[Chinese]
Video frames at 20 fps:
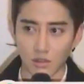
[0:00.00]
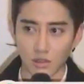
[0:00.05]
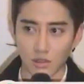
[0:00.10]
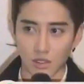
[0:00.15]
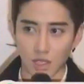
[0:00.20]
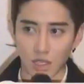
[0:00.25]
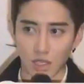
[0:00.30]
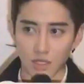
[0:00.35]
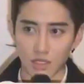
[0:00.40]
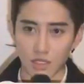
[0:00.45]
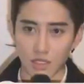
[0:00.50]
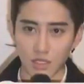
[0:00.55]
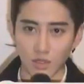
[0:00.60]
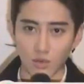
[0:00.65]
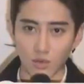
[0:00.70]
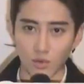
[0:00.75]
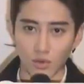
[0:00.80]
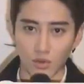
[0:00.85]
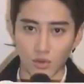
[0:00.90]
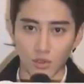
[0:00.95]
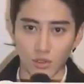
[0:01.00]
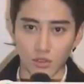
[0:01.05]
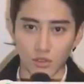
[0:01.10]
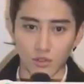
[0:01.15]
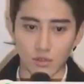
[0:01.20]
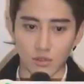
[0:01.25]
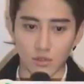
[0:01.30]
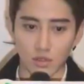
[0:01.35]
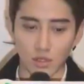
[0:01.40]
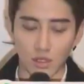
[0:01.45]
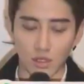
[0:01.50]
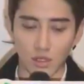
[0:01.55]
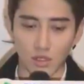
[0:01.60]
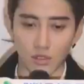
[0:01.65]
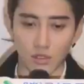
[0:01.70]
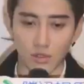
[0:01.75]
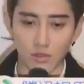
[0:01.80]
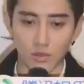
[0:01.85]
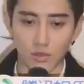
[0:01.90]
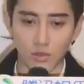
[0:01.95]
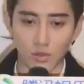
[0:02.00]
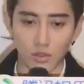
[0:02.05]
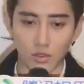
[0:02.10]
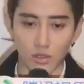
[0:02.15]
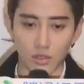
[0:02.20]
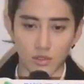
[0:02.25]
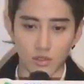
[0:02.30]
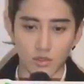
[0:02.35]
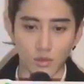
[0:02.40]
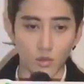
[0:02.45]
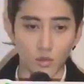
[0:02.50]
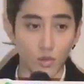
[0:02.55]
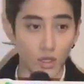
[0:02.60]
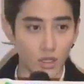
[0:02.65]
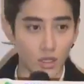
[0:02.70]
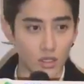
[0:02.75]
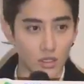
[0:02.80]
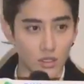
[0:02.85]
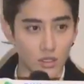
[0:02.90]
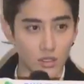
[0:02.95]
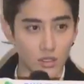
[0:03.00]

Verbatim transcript: 他教我很多的中文。